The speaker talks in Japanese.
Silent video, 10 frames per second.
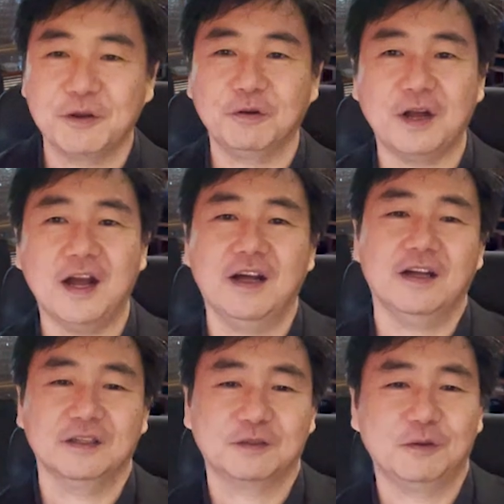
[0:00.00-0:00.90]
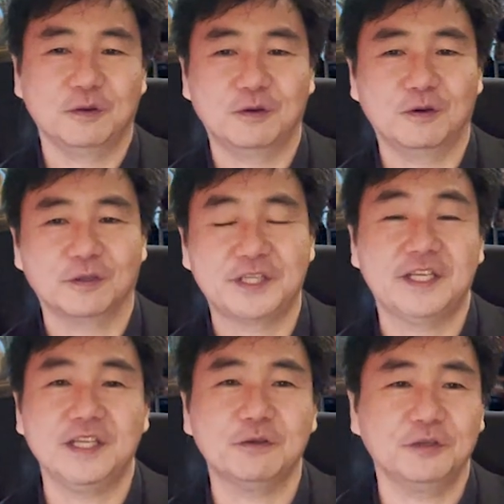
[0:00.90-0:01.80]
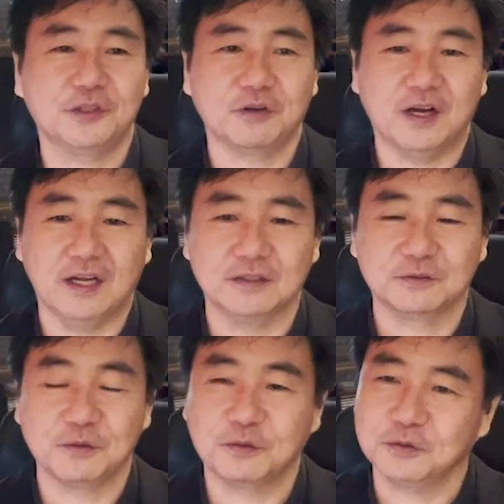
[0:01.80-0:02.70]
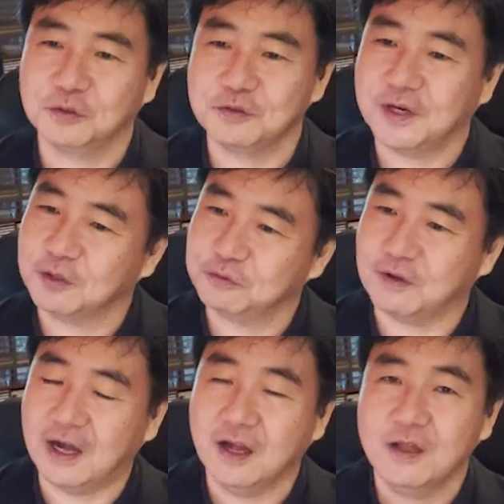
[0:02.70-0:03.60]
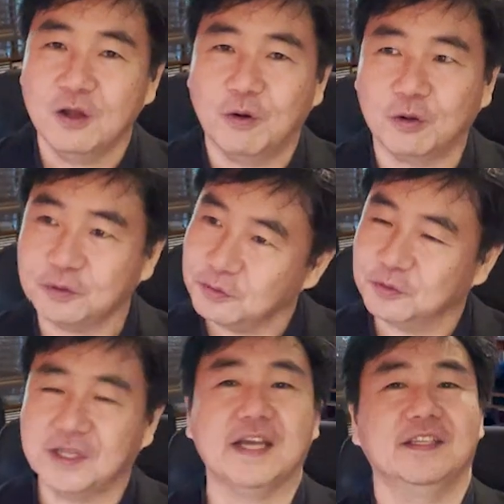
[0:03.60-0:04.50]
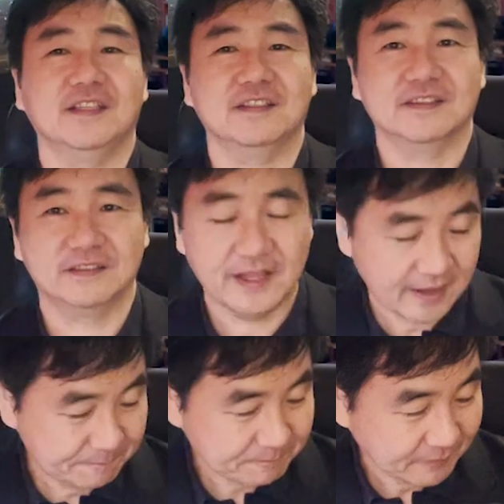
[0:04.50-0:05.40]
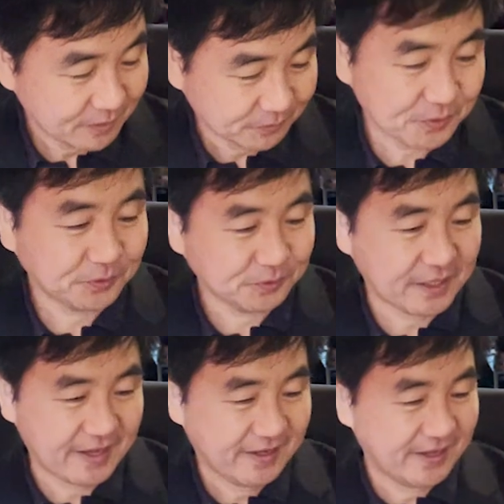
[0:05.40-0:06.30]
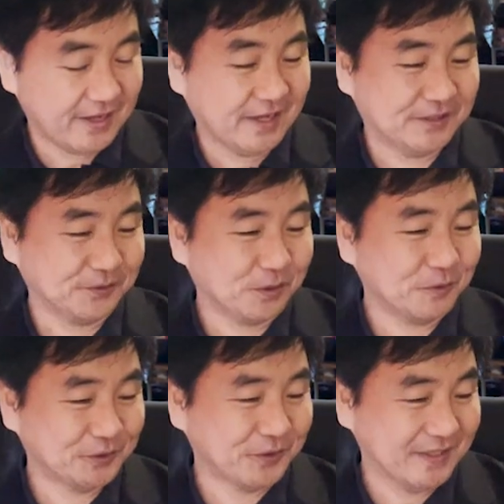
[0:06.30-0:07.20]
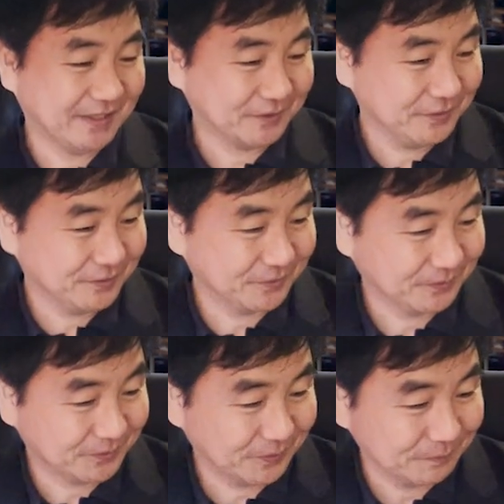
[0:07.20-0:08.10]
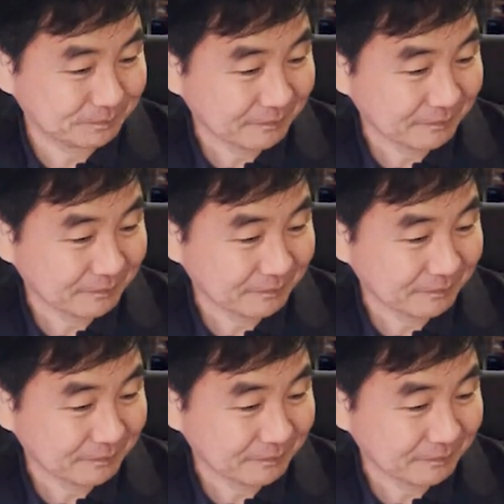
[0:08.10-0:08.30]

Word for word: 語がこう聞きにくいとかそういうことを言われることはほとんどないですね。ということで、えー、非常に面白いなということと、